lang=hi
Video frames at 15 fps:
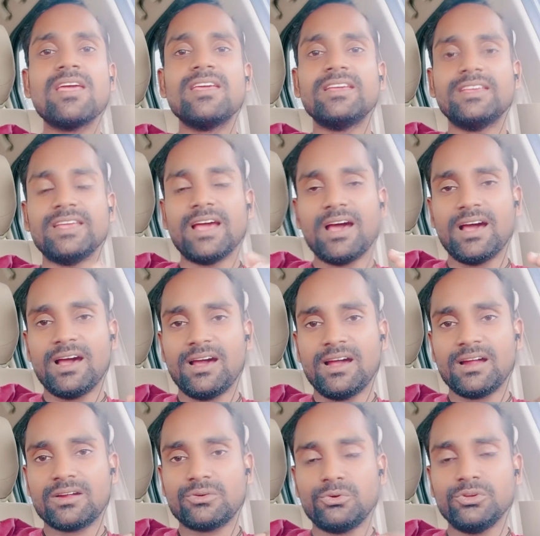या
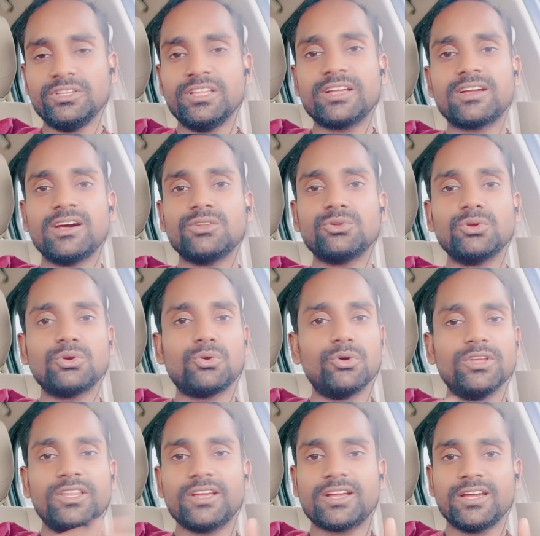कोई दिक्कत हुई कोई
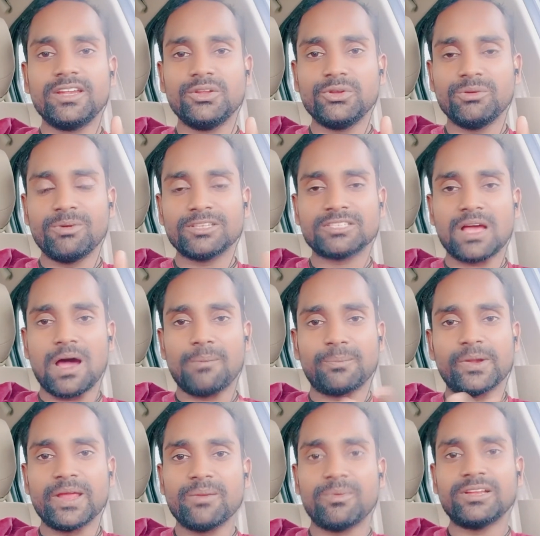दिक्कत नहीं हुई बस
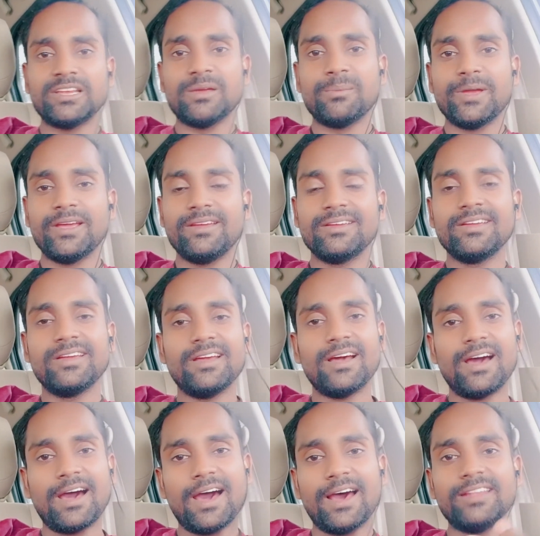अपने मज़े में
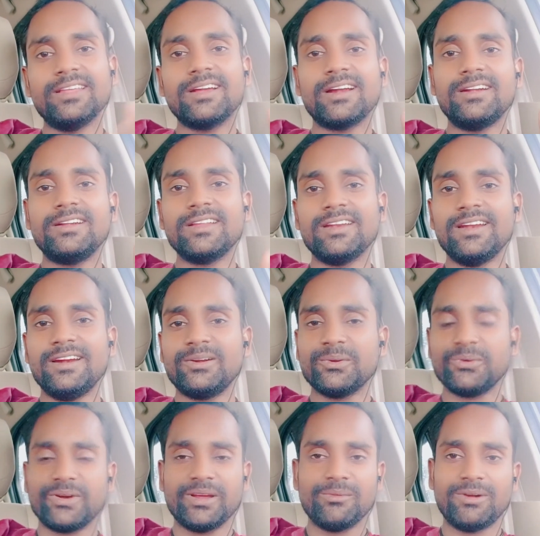आधे घंटे लेट हो
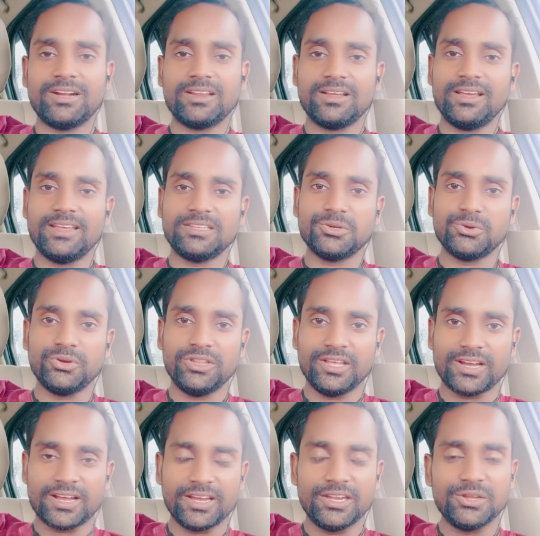गए बट ऐसी कोई
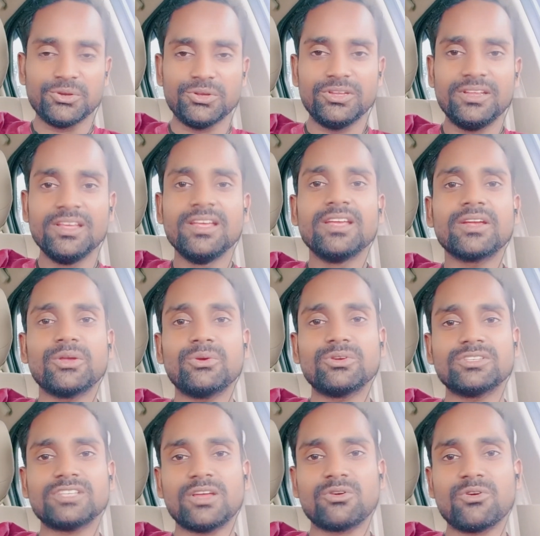दिक्कत नहीं हुई क्योंकि
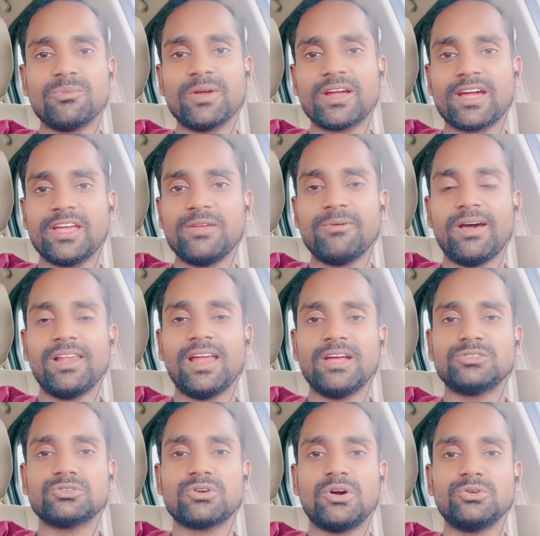सर को मैं कई बार ला
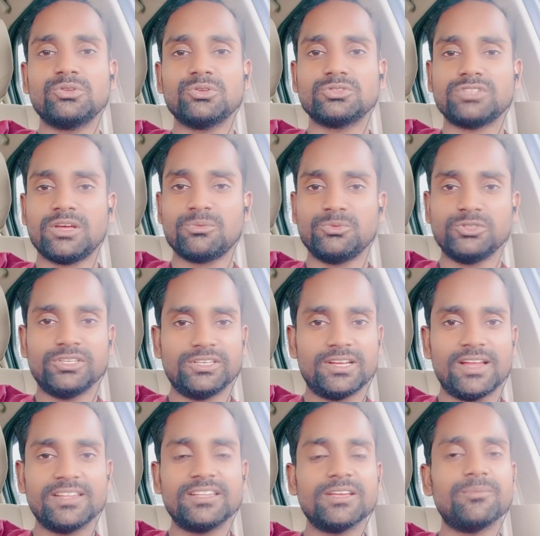चुका हूँ तो सर मुझे
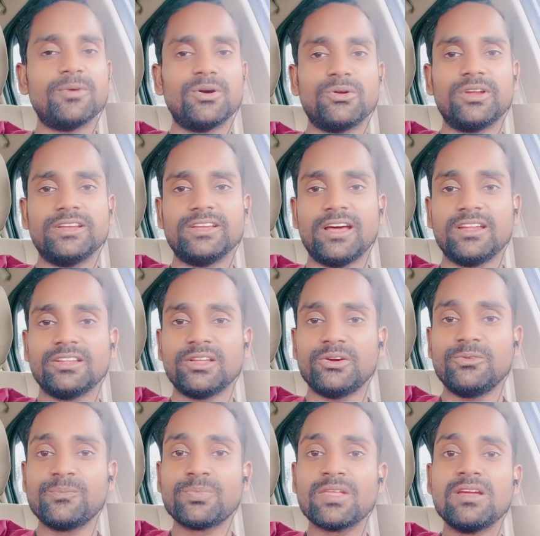जानते हैं मैं उन्हें जानता
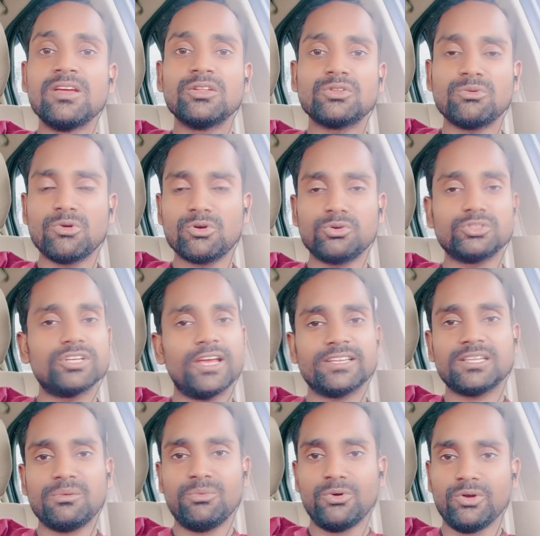हूँ तो वो कुछ ऐसा
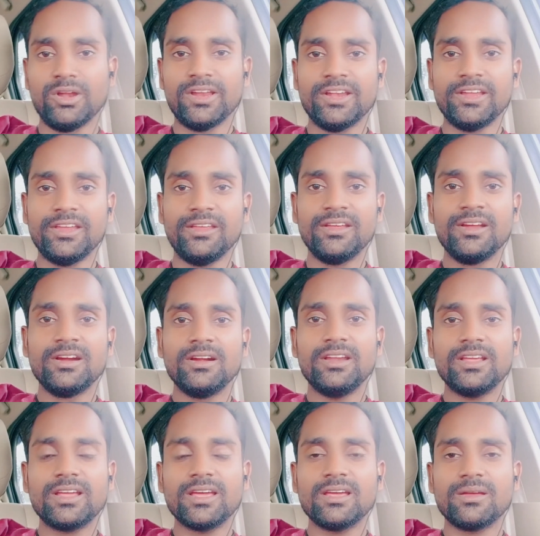बोले नहीं
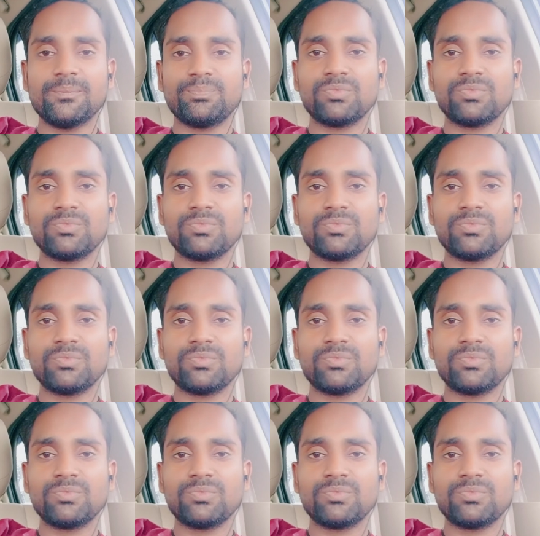ठीक है